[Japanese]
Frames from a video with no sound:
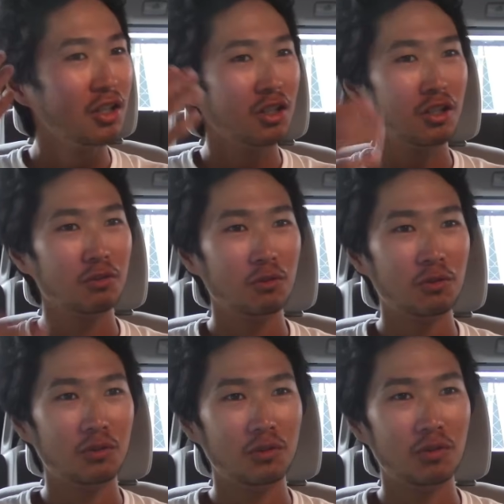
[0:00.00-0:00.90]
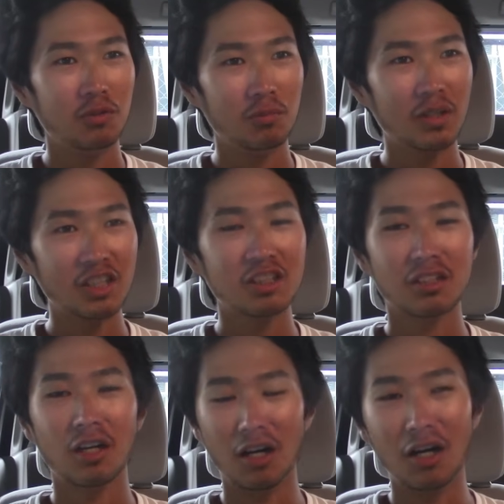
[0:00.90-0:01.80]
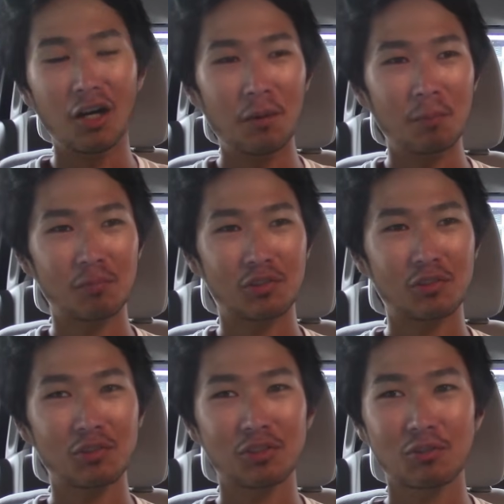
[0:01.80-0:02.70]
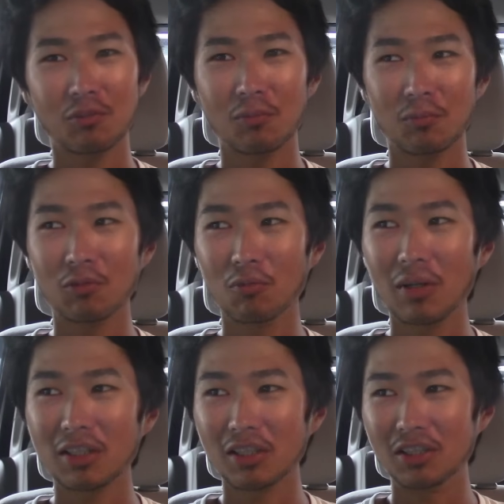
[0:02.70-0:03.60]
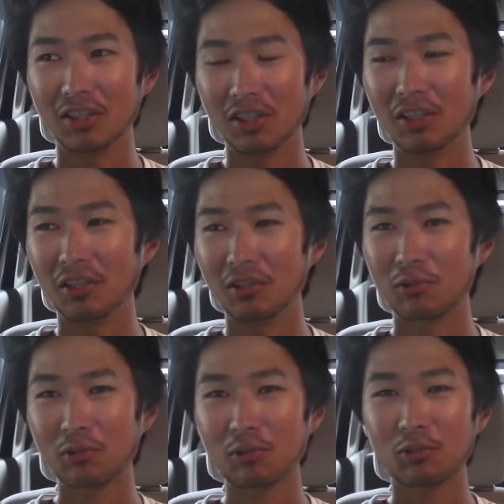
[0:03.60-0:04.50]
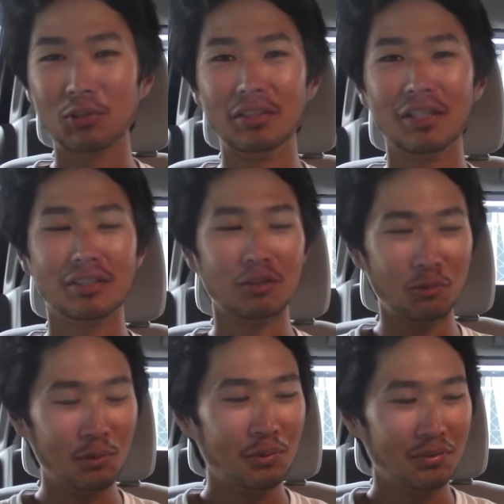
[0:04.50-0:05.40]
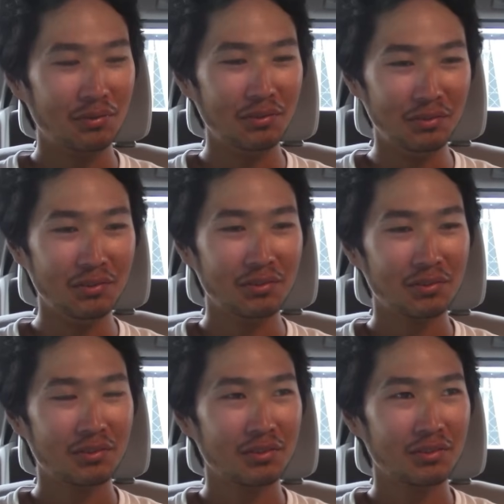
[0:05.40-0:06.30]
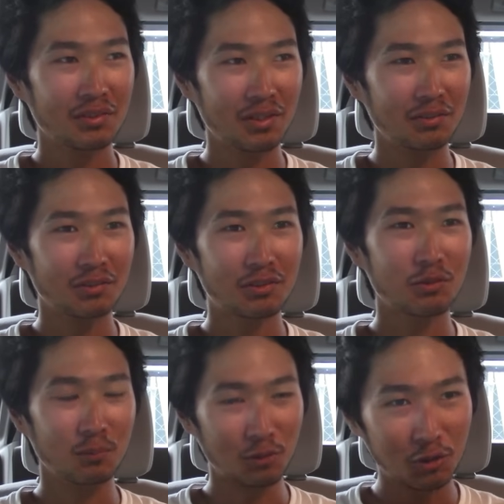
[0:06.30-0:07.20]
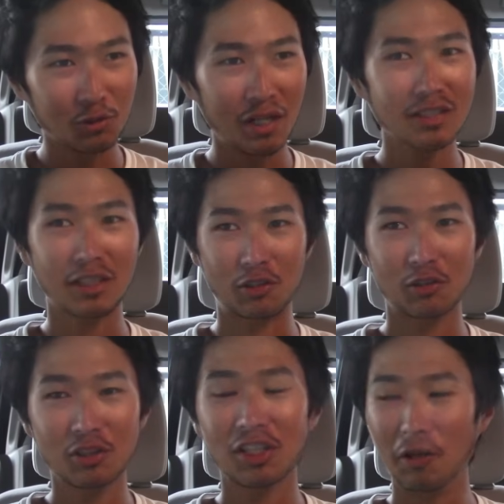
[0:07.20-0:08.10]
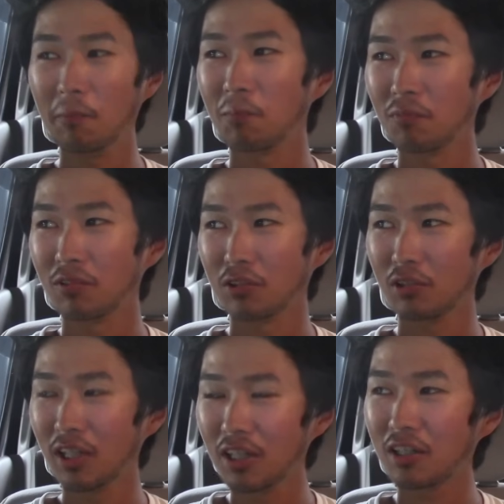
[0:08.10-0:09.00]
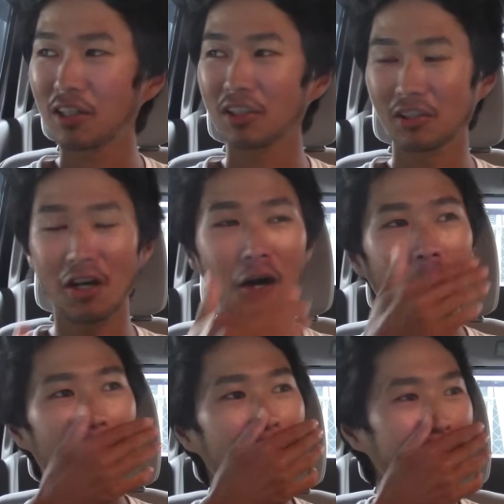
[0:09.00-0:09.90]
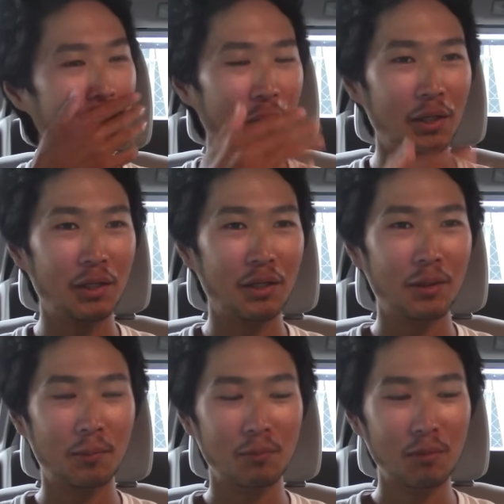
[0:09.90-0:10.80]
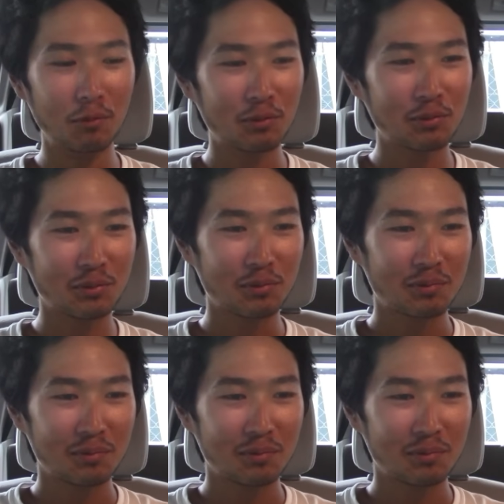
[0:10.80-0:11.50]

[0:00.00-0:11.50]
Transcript: あの、まあ、一家が急にその僕のおばあちゃん家に来ることになったと、うん、あの今日今日の朝急にだよそれ連絡が来てさで、まあ、僕